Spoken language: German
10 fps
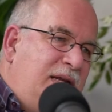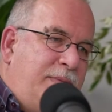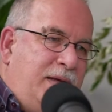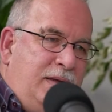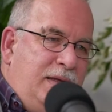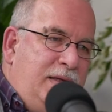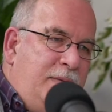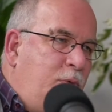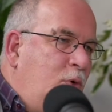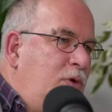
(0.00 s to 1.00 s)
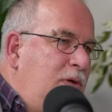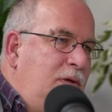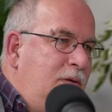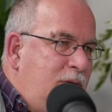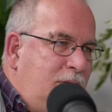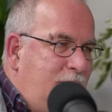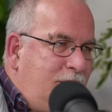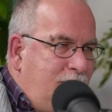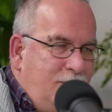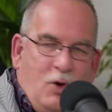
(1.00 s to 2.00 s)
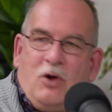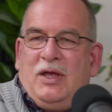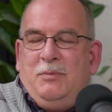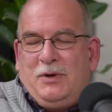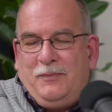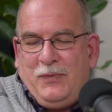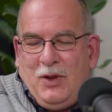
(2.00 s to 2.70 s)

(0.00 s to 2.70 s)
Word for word: aber in den Boden oder, oder wo auch immer.